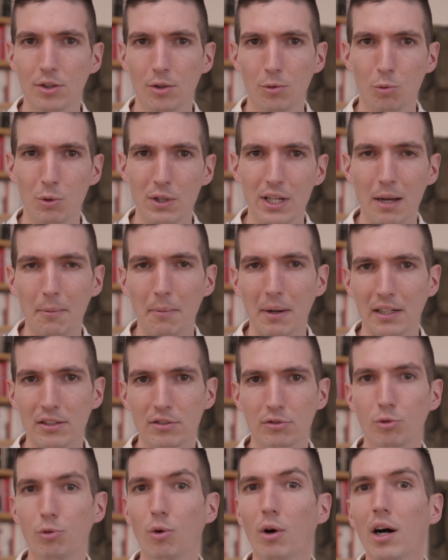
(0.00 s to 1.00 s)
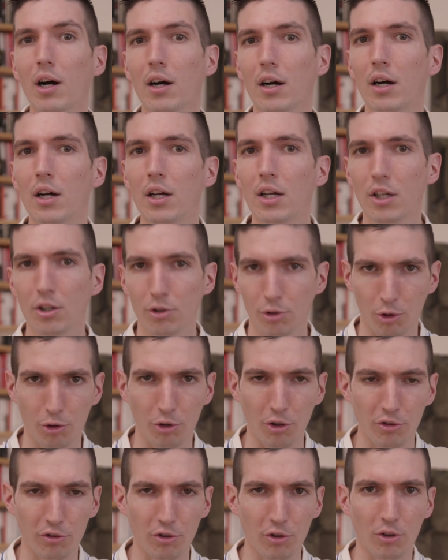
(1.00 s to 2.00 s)
ou Winamax, voire de
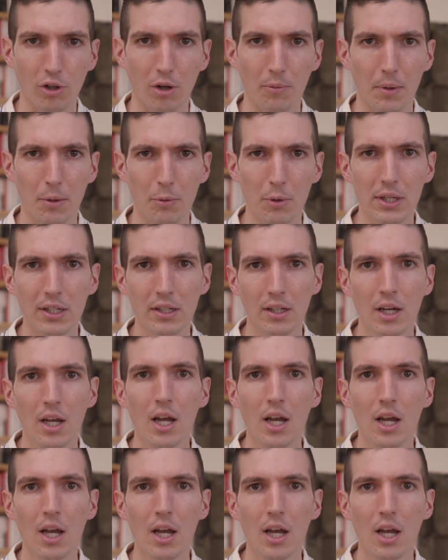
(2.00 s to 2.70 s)
temps en temps Bwin